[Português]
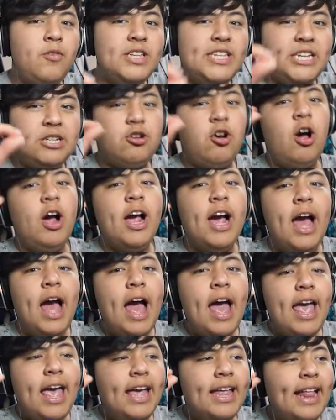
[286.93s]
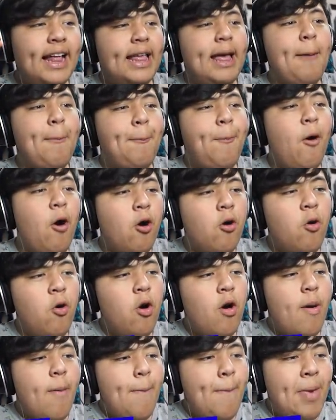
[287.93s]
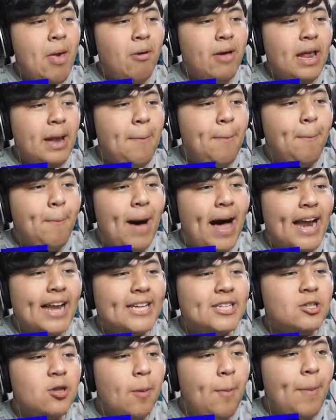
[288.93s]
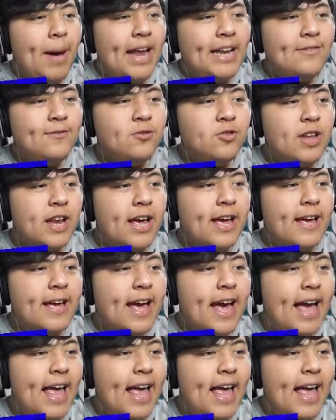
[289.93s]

você joga e daqui a pouco meio que ele para, só para de funcionar.